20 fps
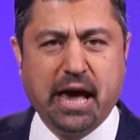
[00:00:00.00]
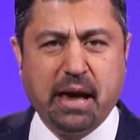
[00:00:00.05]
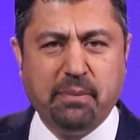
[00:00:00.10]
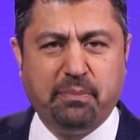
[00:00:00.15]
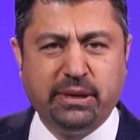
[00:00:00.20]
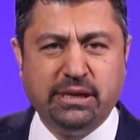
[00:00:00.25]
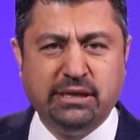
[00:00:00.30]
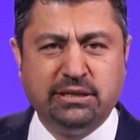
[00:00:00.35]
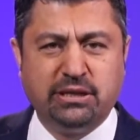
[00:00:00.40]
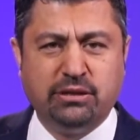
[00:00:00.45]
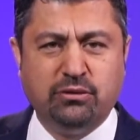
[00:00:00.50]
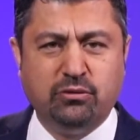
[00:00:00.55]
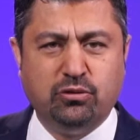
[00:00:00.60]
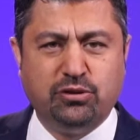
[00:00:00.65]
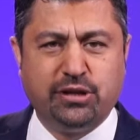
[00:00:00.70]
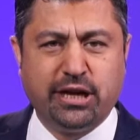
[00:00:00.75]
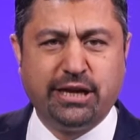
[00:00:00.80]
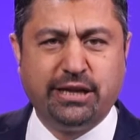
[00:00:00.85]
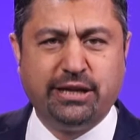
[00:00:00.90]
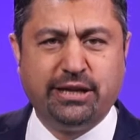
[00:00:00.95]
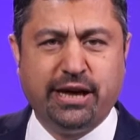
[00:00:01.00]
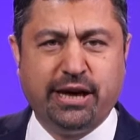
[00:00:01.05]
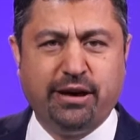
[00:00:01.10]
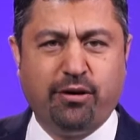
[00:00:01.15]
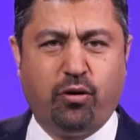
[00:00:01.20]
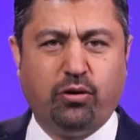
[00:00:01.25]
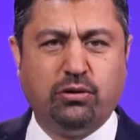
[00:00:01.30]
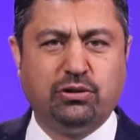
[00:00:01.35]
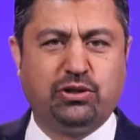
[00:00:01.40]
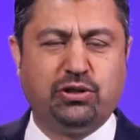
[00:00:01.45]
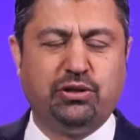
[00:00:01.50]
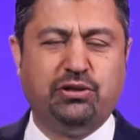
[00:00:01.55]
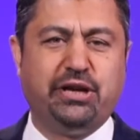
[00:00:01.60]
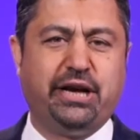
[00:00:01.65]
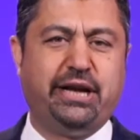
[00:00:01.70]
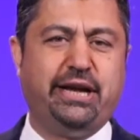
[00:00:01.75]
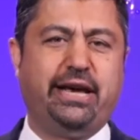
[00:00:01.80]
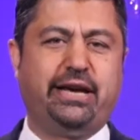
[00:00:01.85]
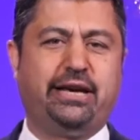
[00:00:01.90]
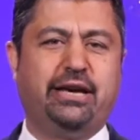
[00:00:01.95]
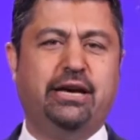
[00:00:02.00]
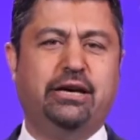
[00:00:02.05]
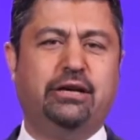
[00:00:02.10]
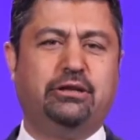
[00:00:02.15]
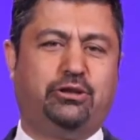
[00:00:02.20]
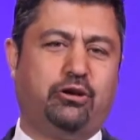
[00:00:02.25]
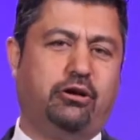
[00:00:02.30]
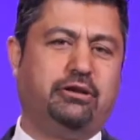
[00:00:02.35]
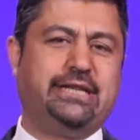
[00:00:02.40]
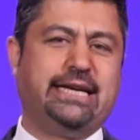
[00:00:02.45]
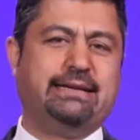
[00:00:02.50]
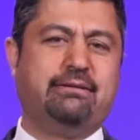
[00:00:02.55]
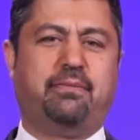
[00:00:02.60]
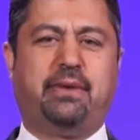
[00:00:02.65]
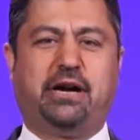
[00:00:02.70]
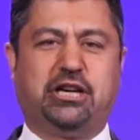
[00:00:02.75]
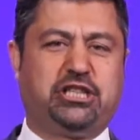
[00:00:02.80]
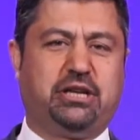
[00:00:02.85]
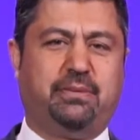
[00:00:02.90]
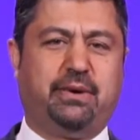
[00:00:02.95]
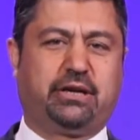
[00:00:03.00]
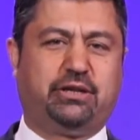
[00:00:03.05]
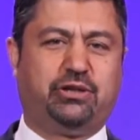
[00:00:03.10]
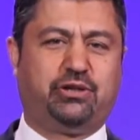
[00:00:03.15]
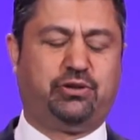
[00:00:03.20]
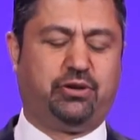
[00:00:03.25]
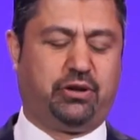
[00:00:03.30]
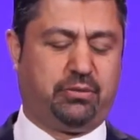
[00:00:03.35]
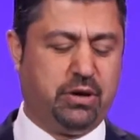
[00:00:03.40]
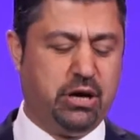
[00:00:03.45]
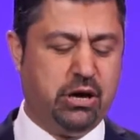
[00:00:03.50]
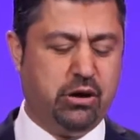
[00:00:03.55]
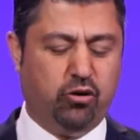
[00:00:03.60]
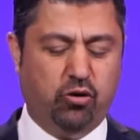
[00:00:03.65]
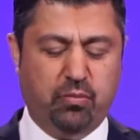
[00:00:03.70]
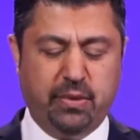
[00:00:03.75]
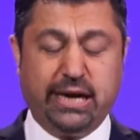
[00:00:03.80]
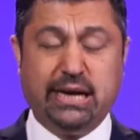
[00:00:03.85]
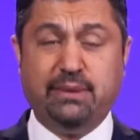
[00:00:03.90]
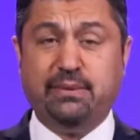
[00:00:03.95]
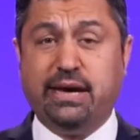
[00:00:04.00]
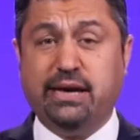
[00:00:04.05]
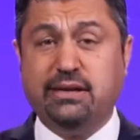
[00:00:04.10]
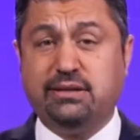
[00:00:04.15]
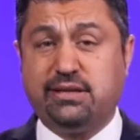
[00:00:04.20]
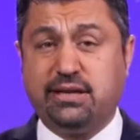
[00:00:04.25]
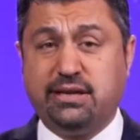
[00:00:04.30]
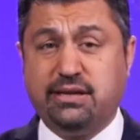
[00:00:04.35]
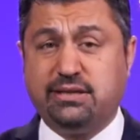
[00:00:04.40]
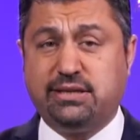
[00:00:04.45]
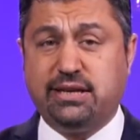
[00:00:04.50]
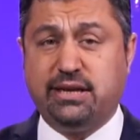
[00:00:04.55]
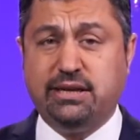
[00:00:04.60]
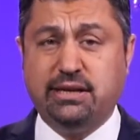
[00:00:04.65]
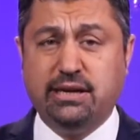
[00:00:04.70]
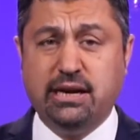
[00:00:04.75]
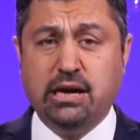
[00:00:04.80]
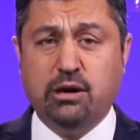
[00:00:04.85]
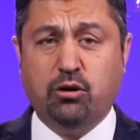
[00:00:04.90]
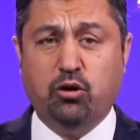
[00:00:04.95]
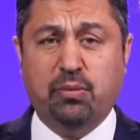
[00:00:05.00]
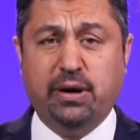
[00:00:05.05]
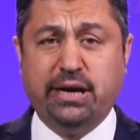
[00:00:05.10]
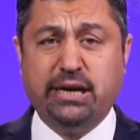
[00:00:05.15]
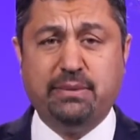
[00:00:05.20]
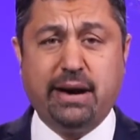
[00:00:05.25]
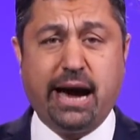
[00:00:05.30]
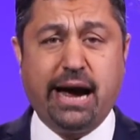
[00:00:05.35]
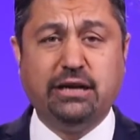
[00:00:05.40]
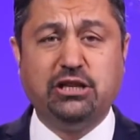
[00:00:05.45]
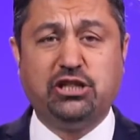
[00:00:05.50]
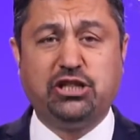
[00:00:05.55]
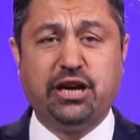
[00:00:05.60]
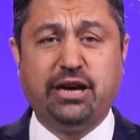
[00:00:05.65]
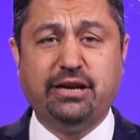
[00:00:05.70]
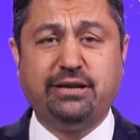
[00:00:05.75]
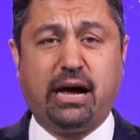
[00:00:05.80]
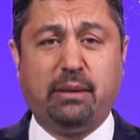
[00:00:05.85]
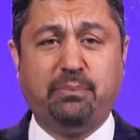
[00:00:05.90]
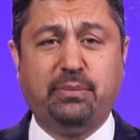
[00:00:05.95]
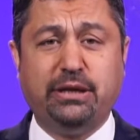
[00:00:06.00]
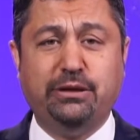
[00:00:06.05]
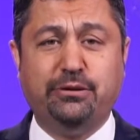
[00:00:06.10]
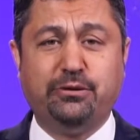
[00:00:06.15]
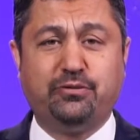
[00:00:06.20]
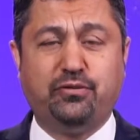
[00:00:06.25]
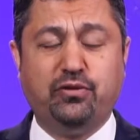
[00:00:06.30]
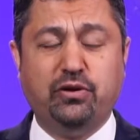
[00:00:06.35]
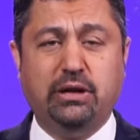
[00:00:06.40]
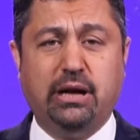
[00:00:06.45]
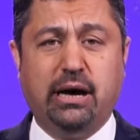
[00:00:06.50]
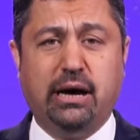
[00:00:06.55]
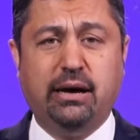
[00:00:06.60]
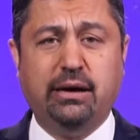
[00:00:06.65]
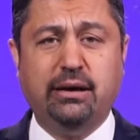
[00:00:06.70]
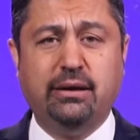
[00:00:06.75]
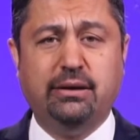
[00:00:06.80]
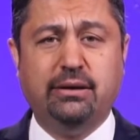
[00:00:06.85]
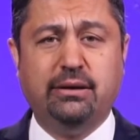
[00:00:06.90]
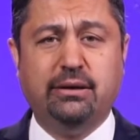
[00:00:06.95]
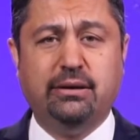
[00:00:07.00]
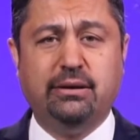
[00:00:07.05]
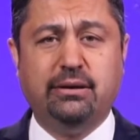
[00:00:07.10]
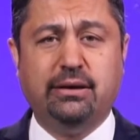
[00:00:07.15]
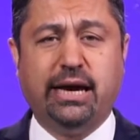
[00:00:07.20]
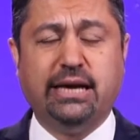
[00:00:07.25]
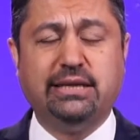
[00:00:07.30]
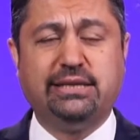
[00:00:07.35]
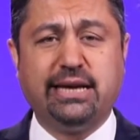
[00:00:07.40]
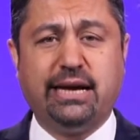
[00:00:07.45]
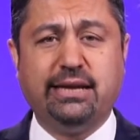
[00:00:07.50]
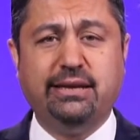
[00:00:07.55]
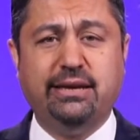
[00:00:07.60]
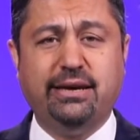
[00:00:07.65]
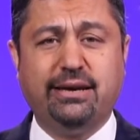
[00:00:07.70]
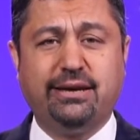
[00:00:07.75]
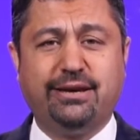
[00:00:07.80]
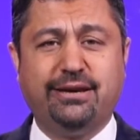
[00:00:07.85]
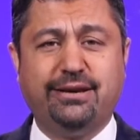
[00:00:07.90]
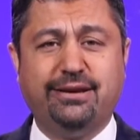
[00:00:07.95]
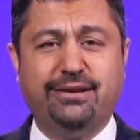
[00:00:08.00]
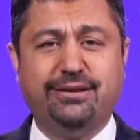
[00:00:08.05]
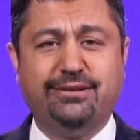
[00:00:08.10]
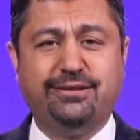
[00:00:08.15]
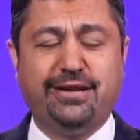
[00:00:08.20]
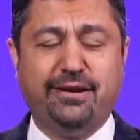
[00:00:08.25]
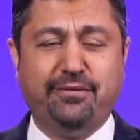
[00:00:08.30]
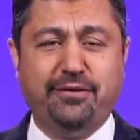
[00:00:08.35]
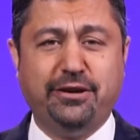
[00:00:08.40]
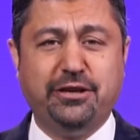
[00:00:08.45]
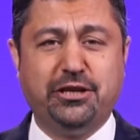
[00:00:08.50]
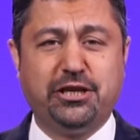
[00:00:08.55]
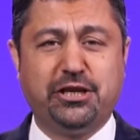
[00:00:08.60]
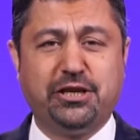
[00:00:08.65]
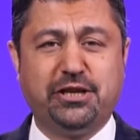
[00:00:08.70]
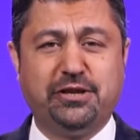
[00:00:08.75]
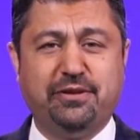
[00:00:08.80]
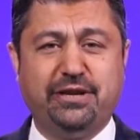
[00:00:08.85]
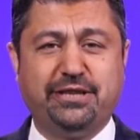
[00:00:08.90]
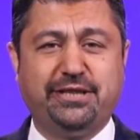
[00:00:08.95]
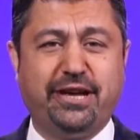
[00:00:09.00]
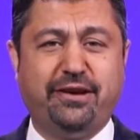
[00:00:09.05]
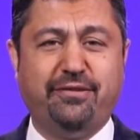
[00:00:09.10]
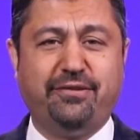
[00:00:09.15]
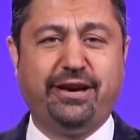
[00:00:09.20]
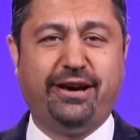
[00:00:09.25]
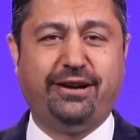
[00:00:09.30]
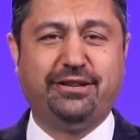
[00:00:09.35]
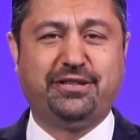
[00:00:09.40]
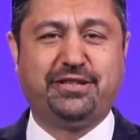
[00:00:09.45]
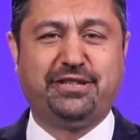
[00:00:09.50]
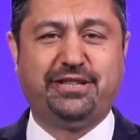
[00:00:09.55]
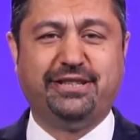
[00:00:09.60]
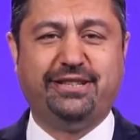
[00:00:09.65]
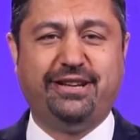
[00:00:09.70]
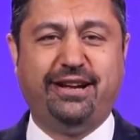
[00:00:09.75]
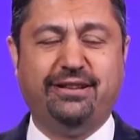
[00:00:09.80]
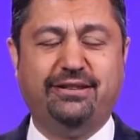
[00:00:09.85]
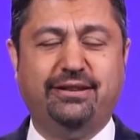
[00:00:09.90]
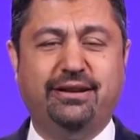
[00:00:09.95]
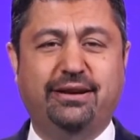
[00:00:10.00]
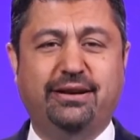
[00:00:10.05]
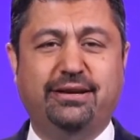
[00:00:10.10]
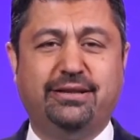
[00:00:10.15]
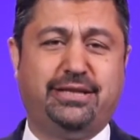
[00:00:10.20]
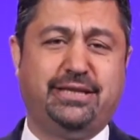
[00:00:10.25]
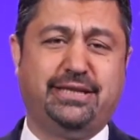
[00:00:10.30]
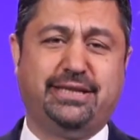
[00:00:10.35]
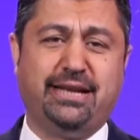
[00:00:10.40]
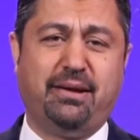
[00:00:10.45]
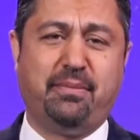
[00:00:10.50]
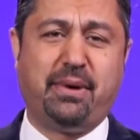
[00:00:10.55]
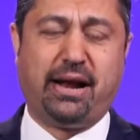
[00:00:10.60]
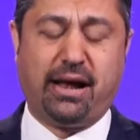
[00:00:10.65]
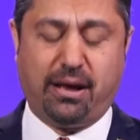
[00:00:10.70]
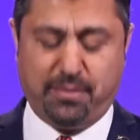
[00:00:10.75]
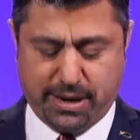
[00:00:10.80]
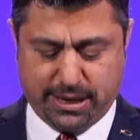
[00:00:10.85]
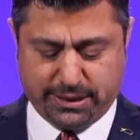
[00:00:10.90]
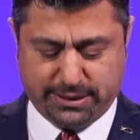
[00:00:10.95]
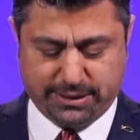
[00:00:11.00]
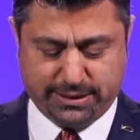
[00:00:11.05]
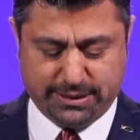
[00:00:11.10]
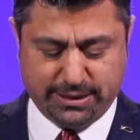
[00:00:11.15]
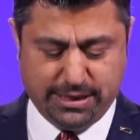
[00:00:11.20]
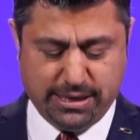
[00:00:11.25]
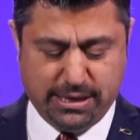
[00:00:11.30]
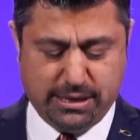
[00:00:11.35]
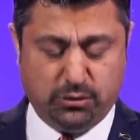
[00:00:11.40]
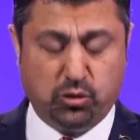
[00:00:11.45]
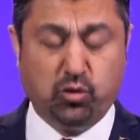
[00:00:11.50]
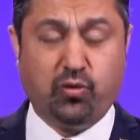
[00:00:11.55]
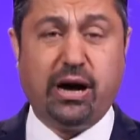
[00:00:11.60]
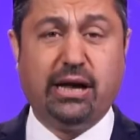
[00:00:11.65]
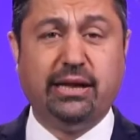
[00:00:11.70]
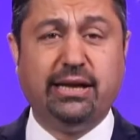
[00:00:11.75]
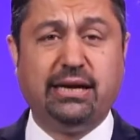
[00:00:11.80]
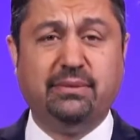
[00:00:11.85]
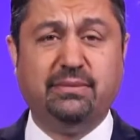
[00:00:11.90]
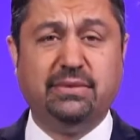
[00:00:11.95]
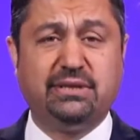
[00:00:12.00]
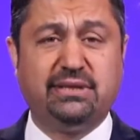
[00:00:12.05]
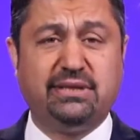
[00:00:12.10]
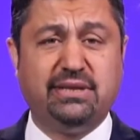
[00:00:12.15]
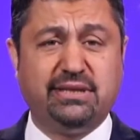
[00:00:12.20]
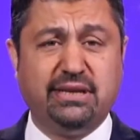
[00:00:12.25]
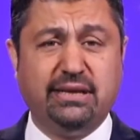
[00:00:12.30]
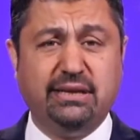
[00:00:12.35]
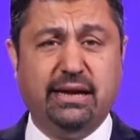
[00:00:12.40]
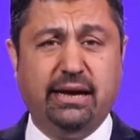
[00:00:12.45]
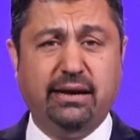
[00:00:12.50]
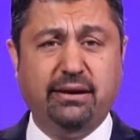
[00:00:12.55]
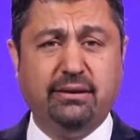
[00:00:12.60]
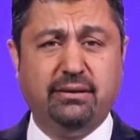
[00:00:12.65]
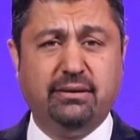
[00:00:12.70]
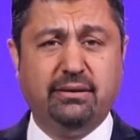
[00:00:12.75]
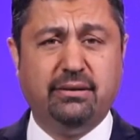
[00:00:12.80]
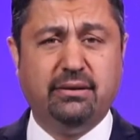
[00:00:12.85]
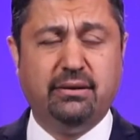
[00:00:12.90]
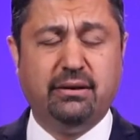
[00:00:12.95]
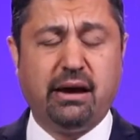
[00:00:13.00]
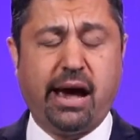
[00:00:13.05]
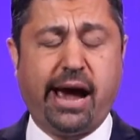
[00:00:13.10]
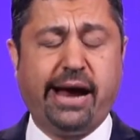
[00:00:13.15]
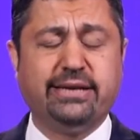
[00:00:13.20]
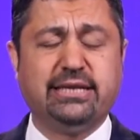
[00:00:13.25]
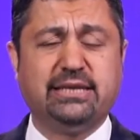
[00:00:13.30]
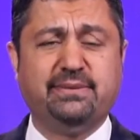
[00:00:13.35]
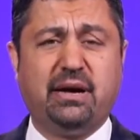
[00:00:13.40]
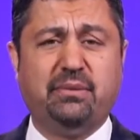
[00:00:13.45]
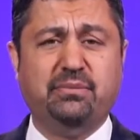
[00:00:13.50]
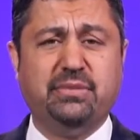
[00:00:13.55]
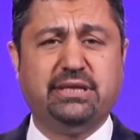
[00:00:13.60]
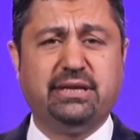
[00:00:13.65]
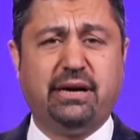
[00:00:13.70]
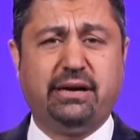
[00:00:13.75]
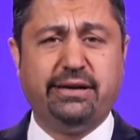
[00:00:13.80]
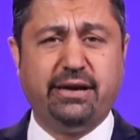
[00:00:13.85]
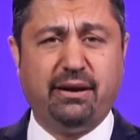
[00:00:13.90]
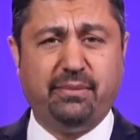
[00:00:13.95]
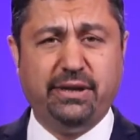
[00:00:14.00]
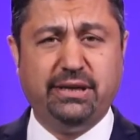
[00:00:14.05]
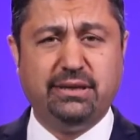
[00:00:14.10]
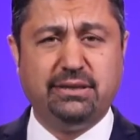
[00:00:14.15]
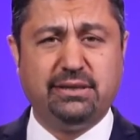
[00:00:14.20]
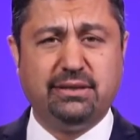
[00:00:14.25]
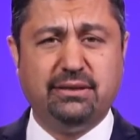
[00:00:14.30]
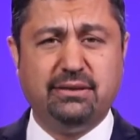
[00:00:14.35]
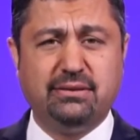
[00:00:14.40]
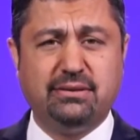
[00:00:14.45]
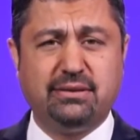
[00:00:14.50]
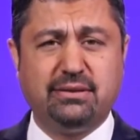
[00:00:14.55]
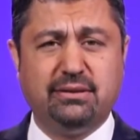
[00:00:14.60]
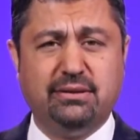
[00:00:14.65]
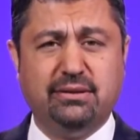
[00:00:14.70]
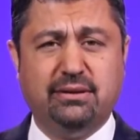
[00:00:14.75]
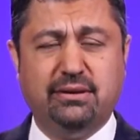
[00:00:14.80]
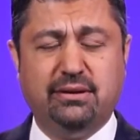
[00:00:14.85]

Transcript: hepinizin üzerinde olsun diyerek sözlerime başlamak istiyorum. Umarım iyisinizdir. Umarım her şey Rabbin lütfuyla esenlik, sevinç ve sevgi açısından sizinle beraberdir. Dualarımız sizinle. Her zaman bizi arayabilirsiniz.